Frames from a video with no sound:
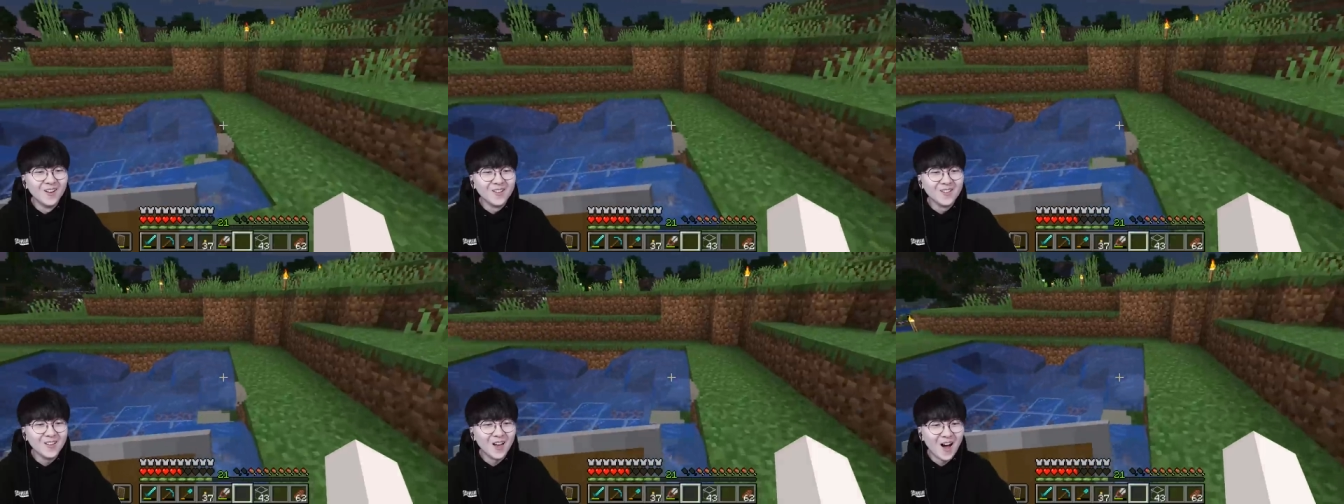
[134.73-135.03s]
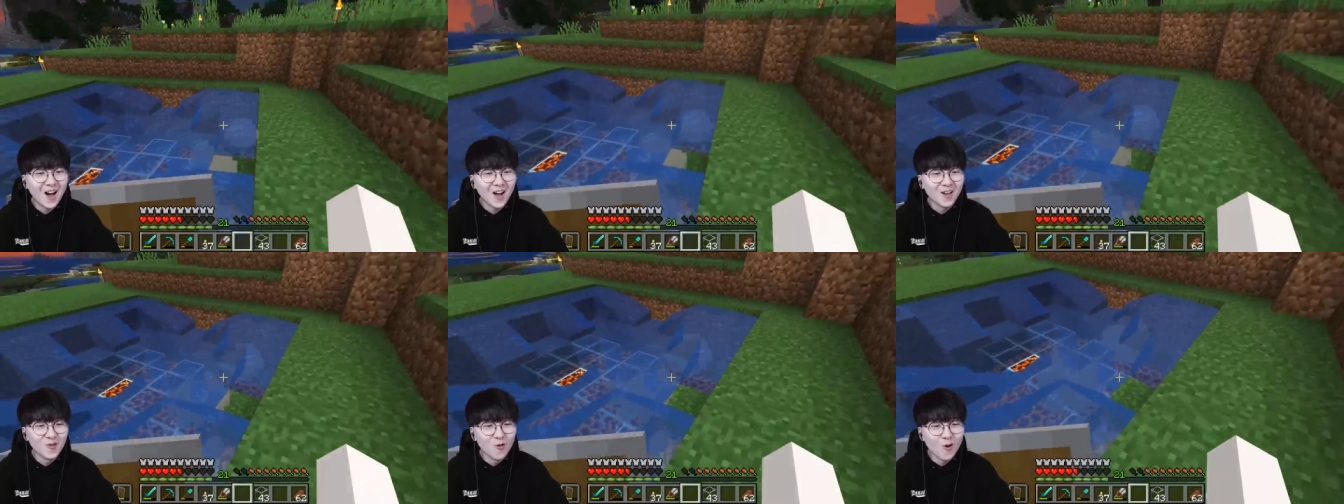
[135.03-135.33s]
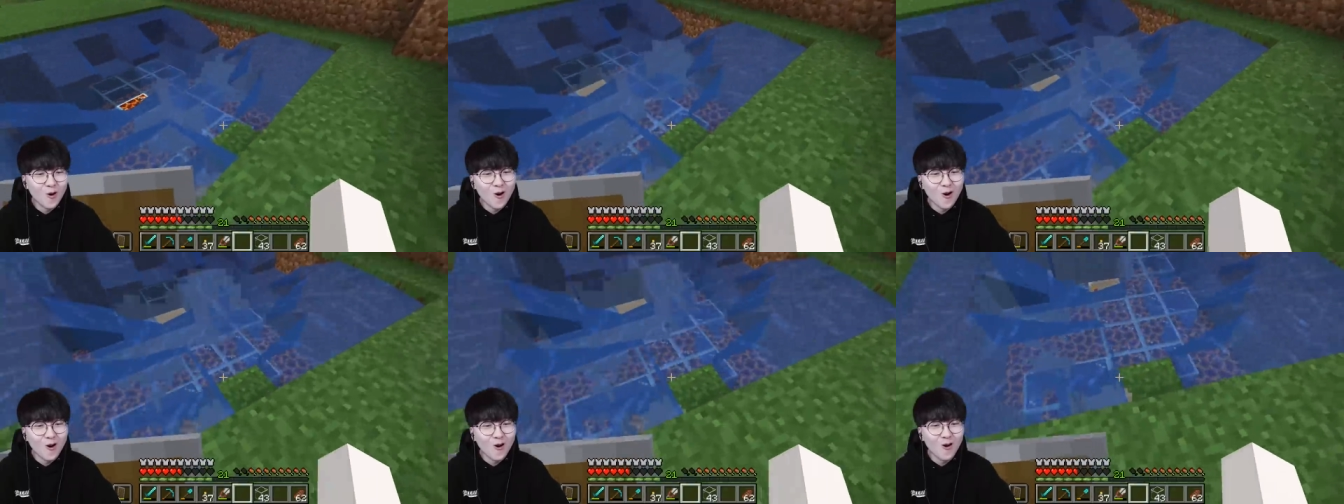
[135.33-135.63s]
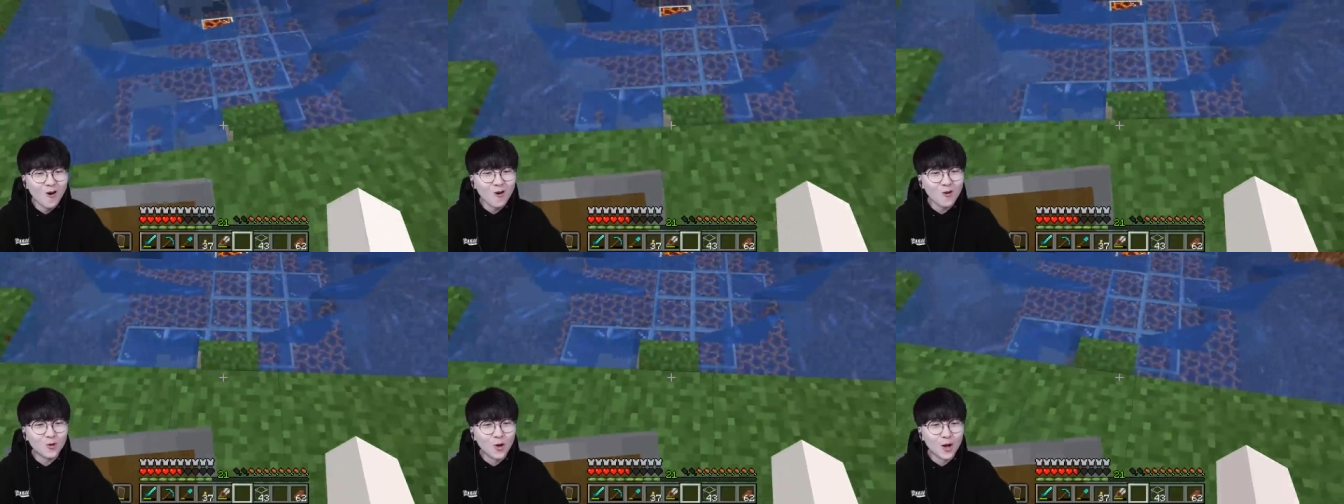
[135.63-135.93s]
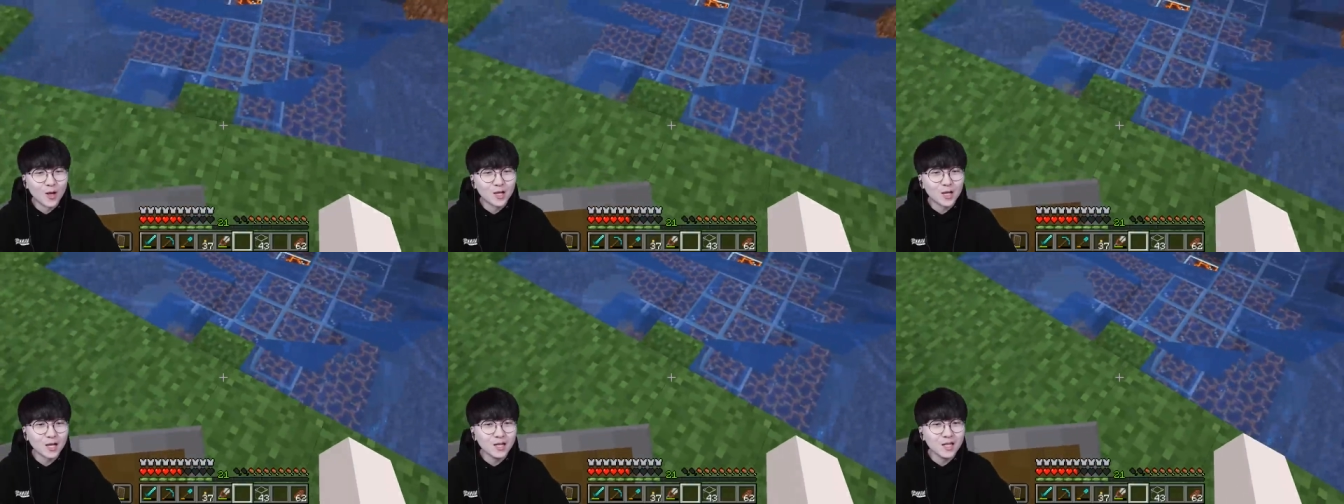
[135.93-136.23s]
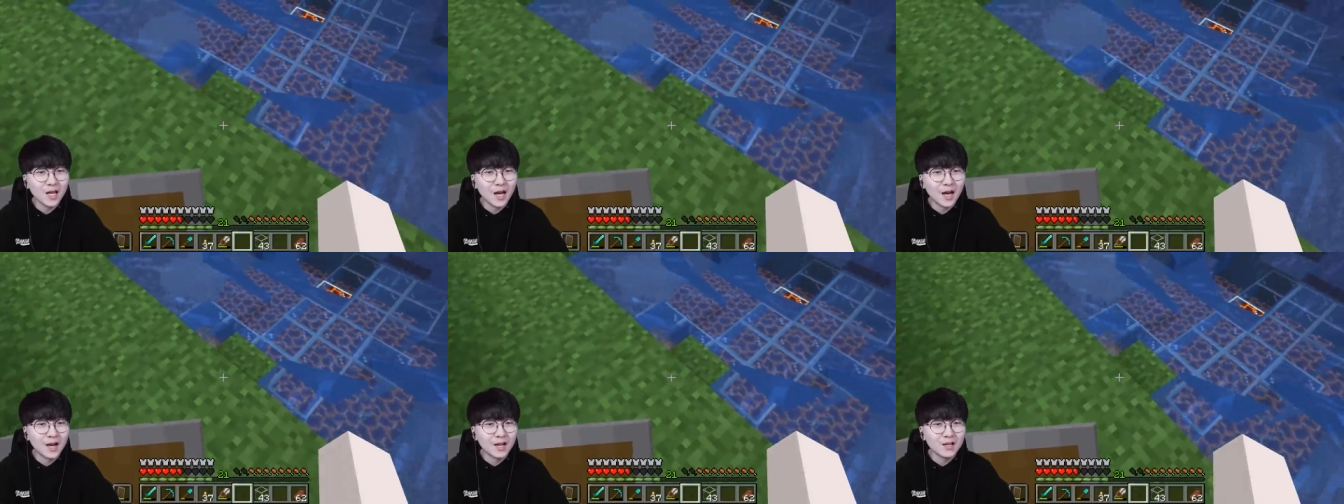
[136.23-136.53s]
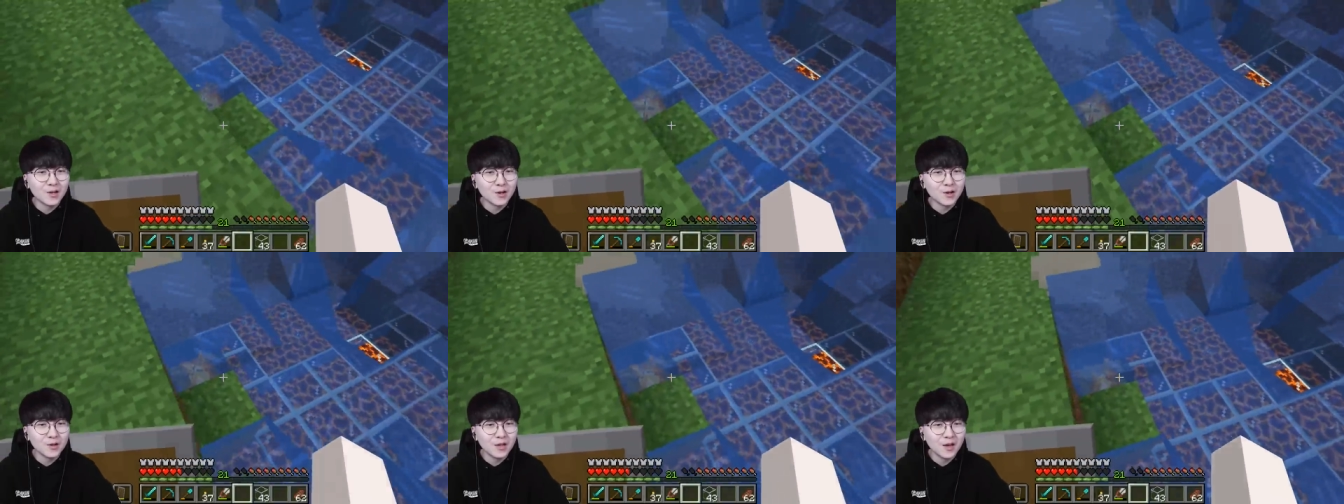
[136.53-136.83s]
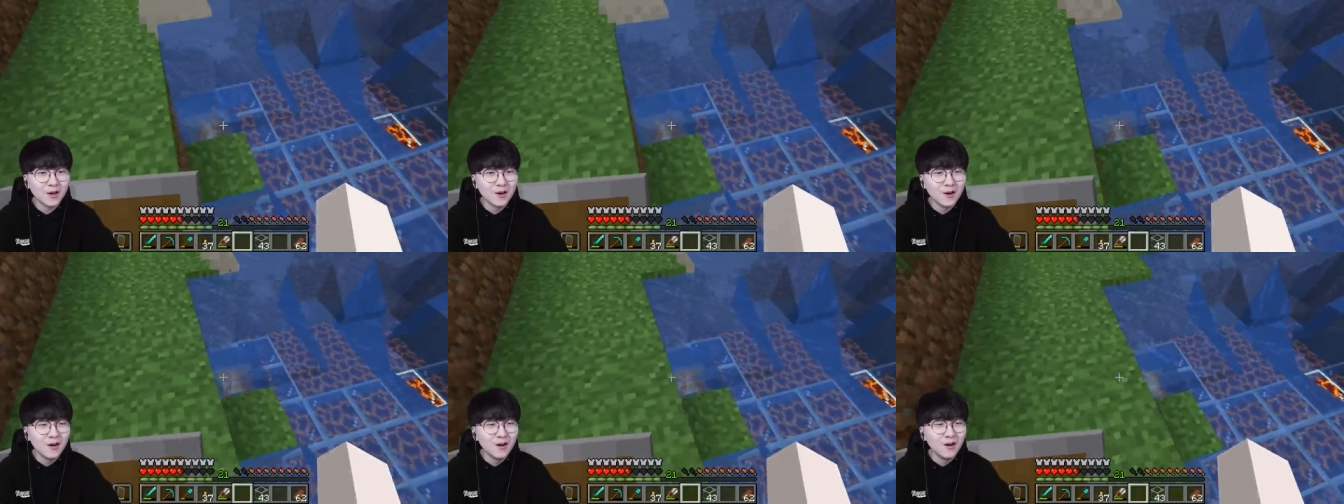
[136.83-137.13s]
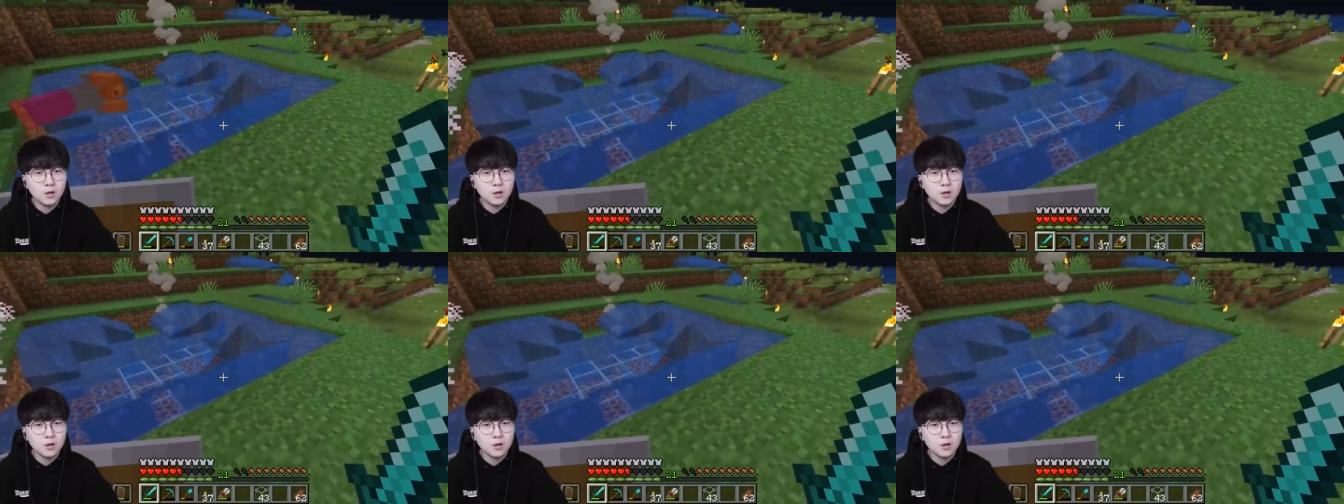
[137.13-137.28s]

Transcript: 야 요거 어, 괜찮은 아이디어인데요